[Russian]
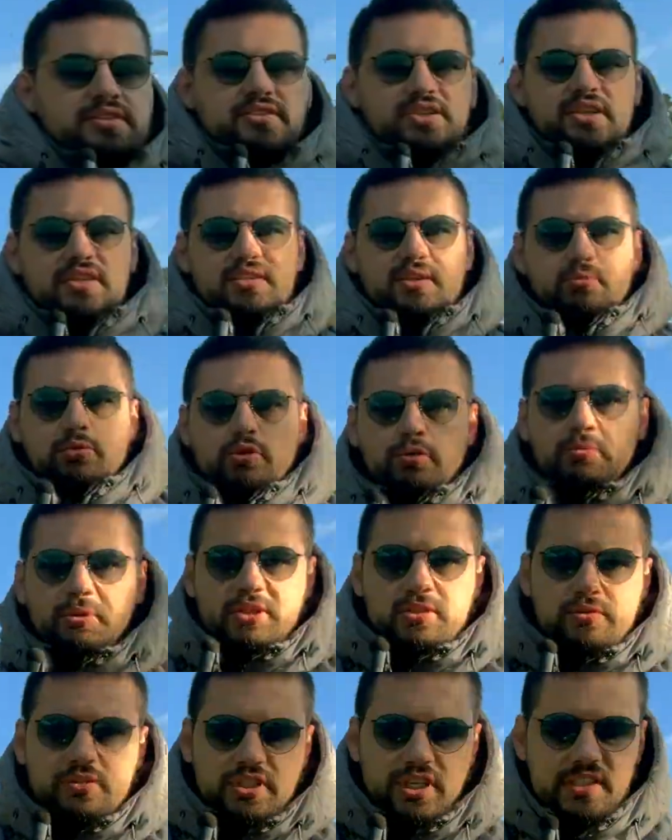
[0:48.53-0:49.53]
Сейчас я буду
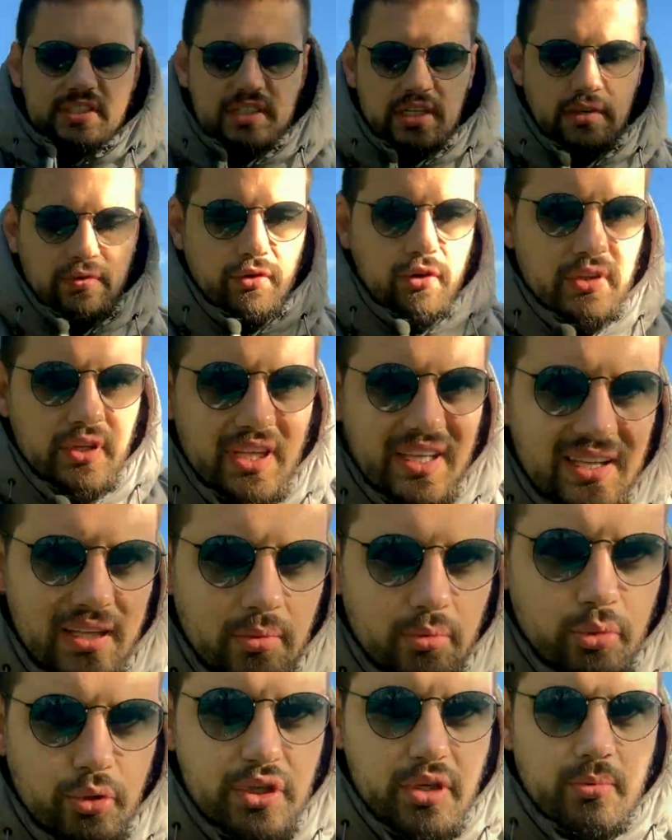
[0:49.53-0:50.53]
подключать телефон и
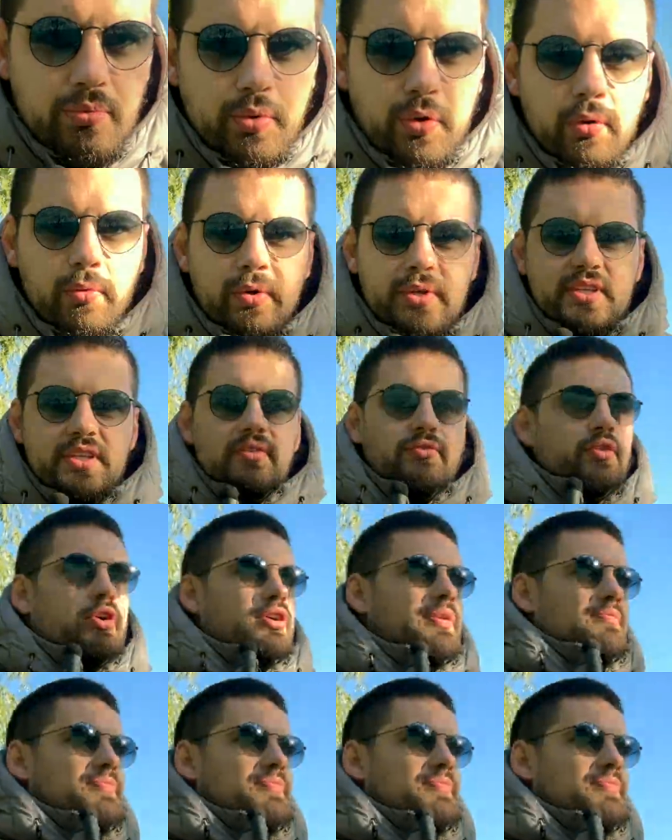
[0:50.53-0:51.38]
будем пробовать его